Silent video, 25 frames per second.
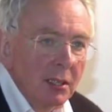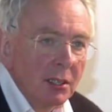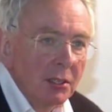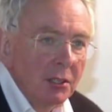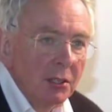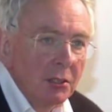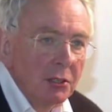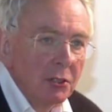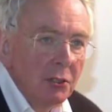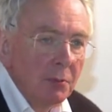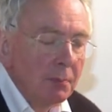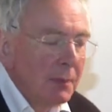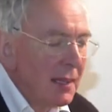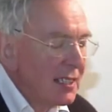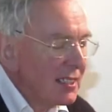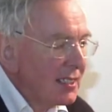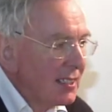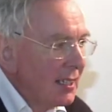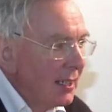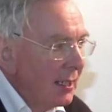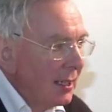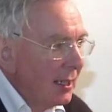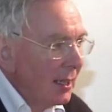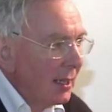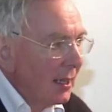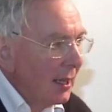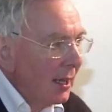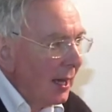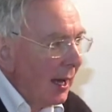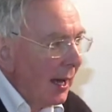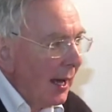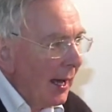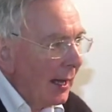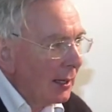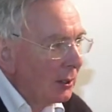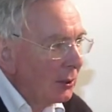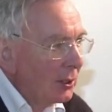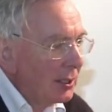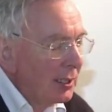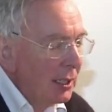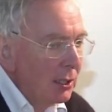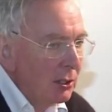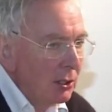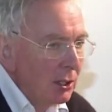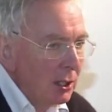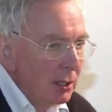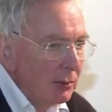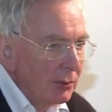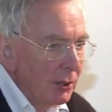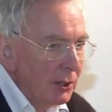Je suis passé à côté
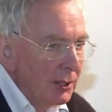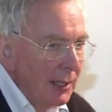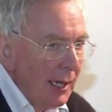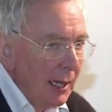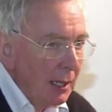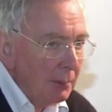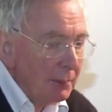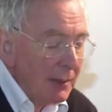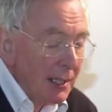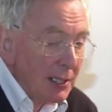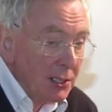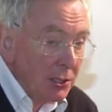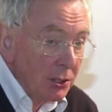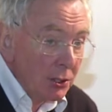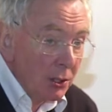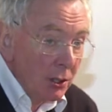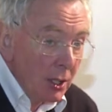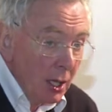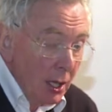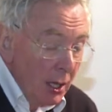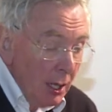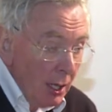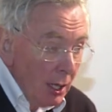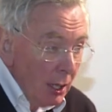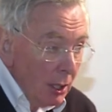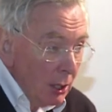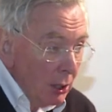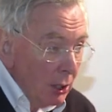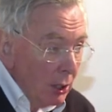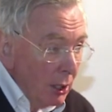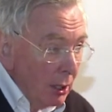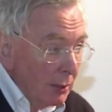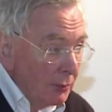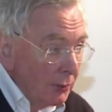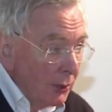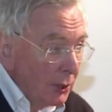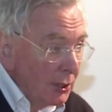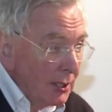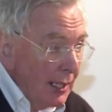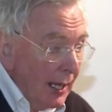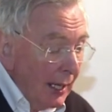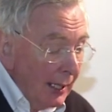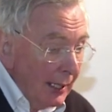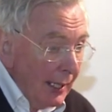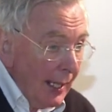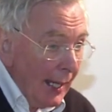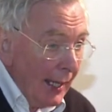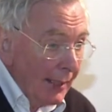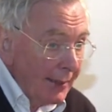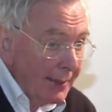de l'œuvre d'art parce que l'œuvre
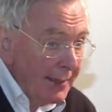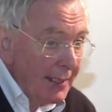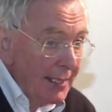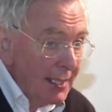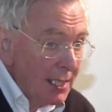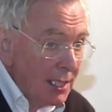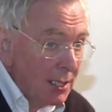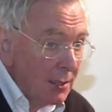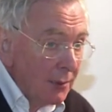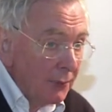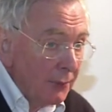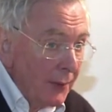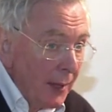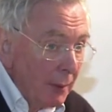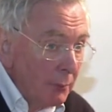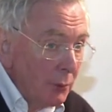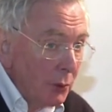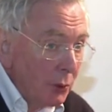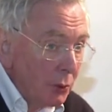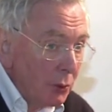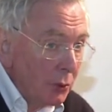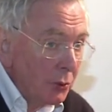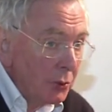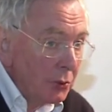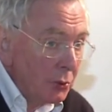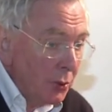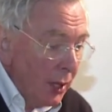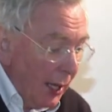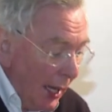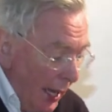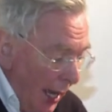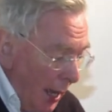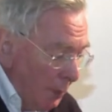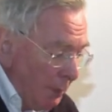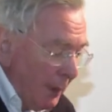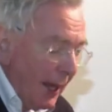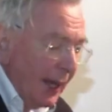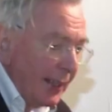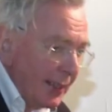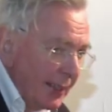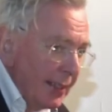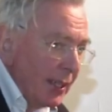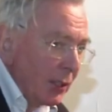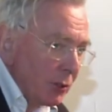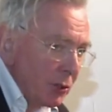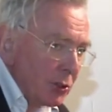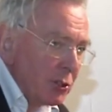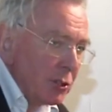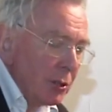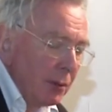d'art, l'artiste va me conduire à
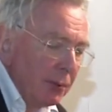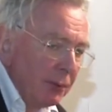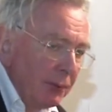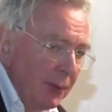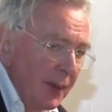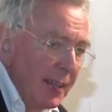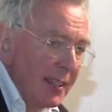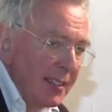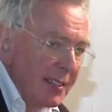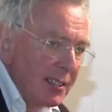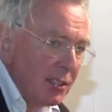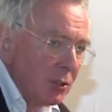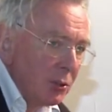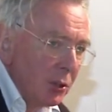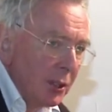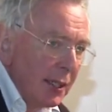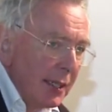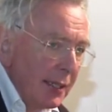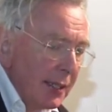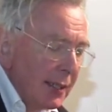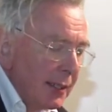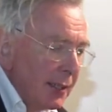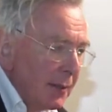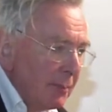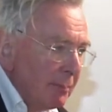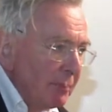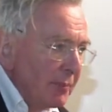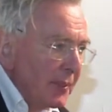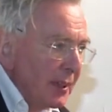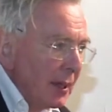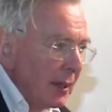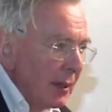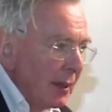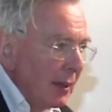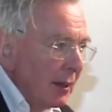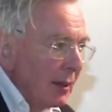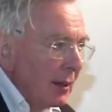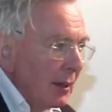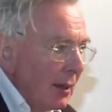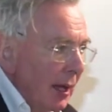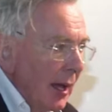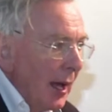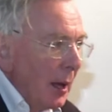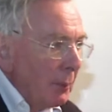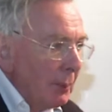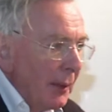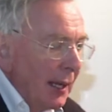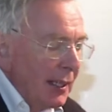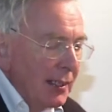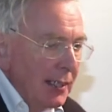partir de ce fait historique
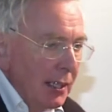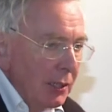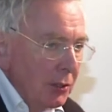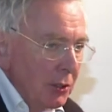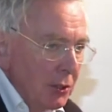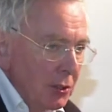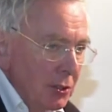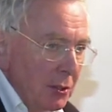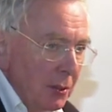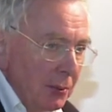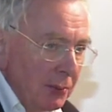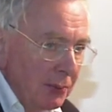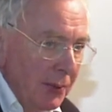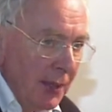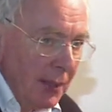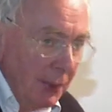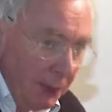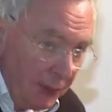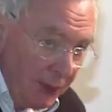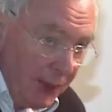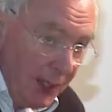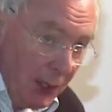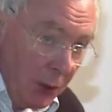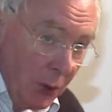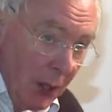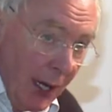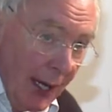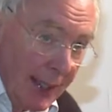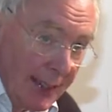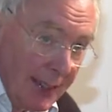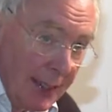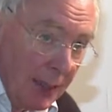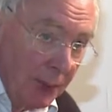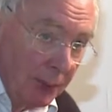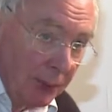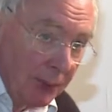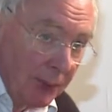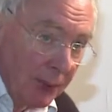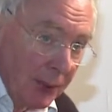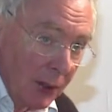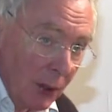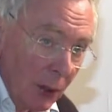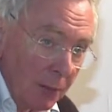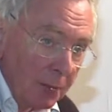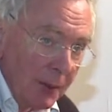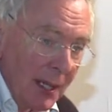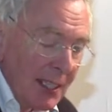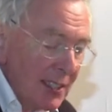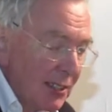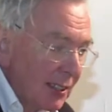à partir de ce fait figuratif
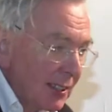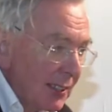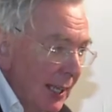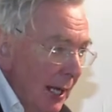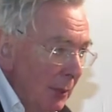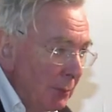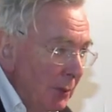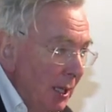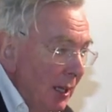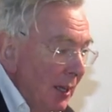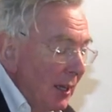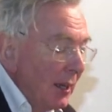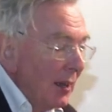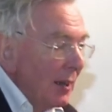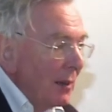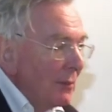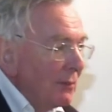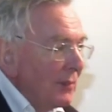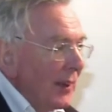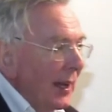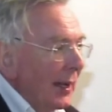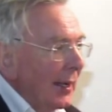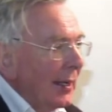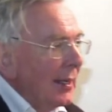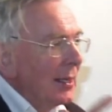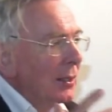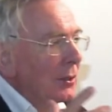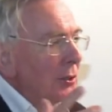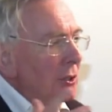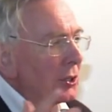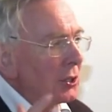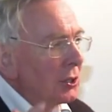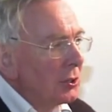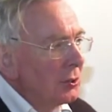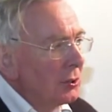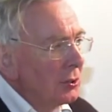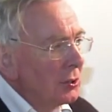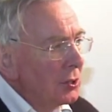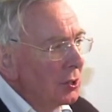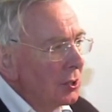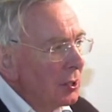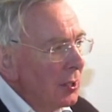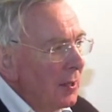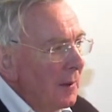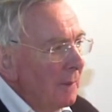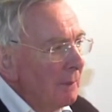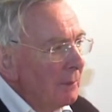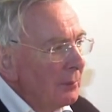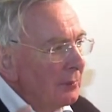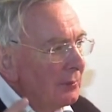représentable, vers quelque
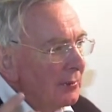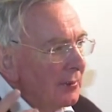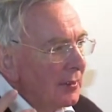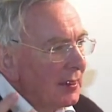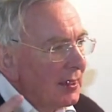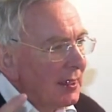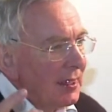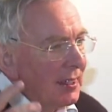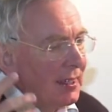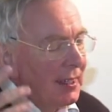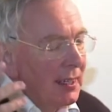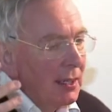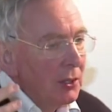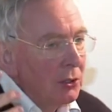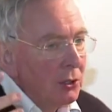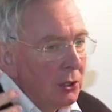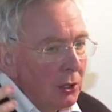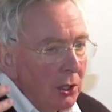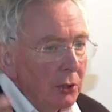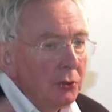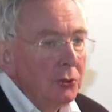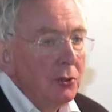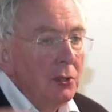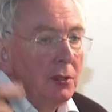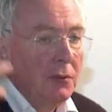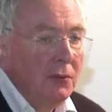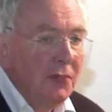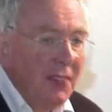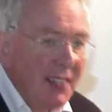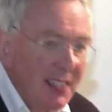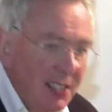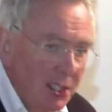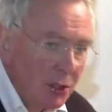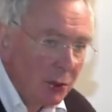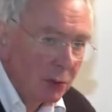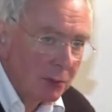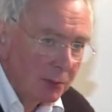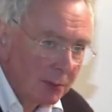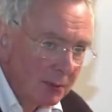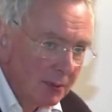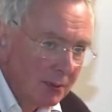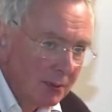chose qui est de l'ordre d'une vision